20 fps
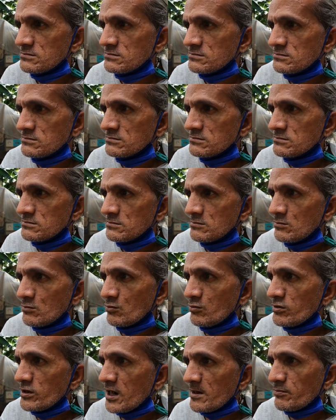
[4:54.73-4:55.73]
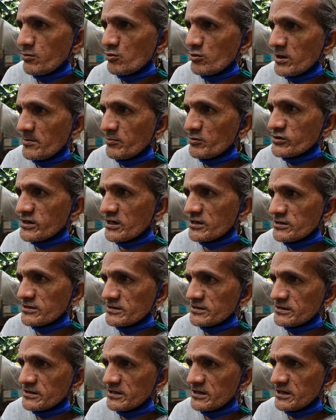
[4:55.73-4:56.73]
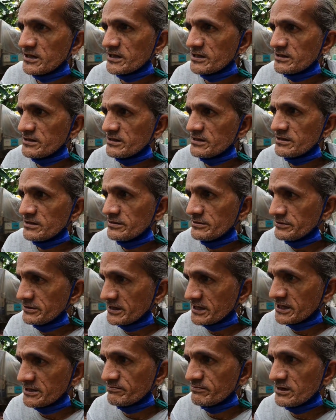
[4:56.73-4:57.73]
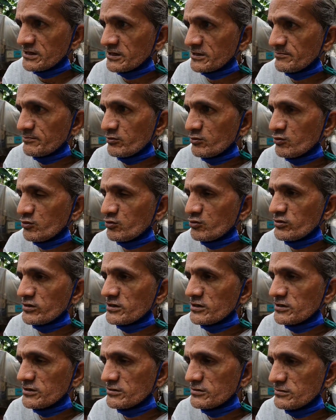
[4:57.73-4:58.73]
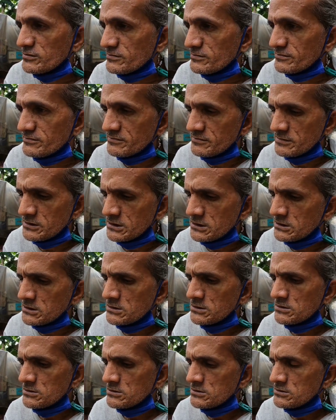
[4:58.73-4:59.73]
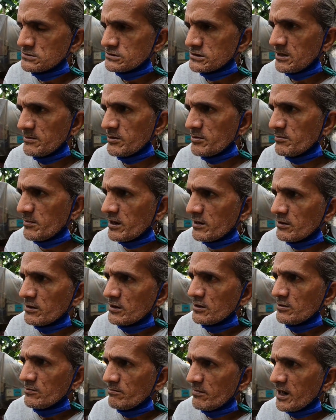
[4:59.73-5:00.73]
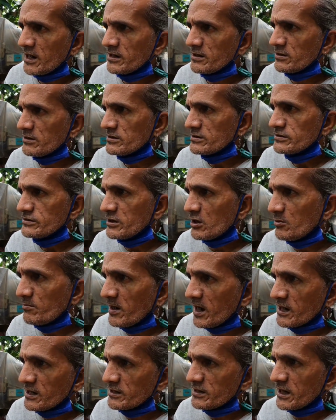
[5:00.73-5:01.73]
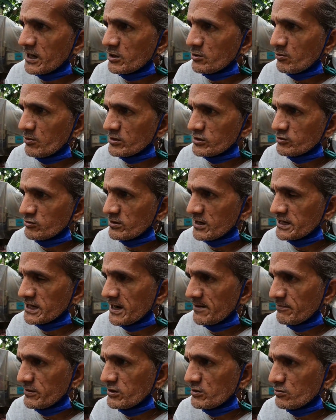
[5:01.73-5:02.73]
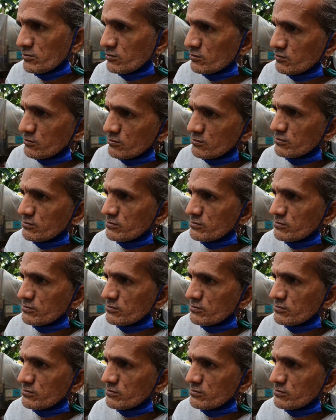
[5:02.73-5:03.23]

noon? na po, wala po sa akin nagantaga po kuya eh. Mm. Sabi ba, mahal, naku, mahal na kayo, huwag nyo na hanapin yung